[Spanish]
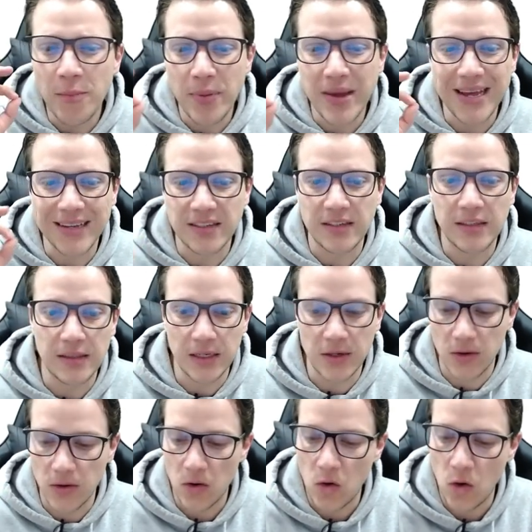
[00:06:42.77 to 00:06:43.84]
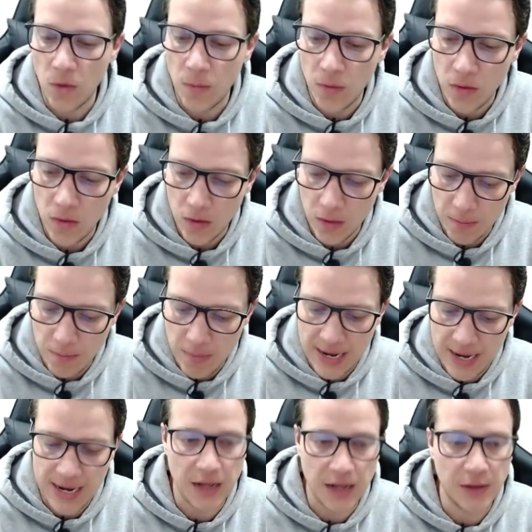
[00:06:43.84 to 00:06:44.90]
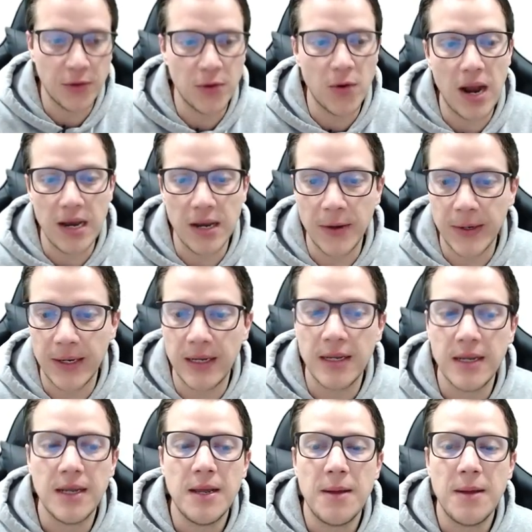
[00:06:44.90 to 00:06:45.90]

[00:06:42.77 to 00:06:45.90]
pedacitico como manejando álgebra,